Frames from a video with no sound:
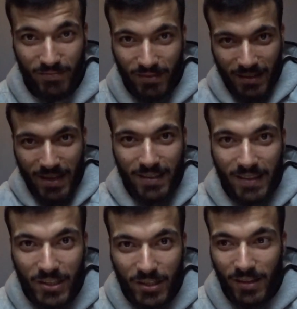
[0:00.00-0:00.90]
Regardez
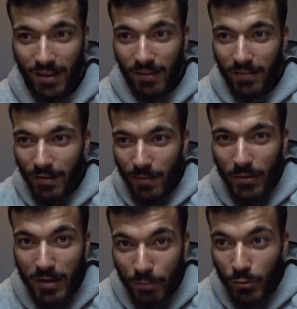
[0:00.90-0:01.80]
déjà, normalement il
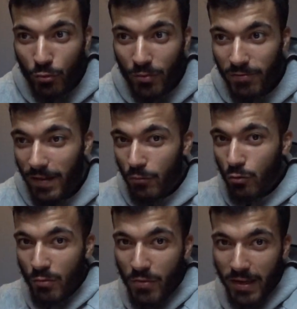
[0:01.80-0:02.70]
n'y a pas de jugement à faire du
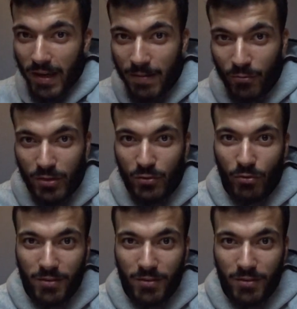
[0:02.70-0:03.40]
moment qu'elle est menti sur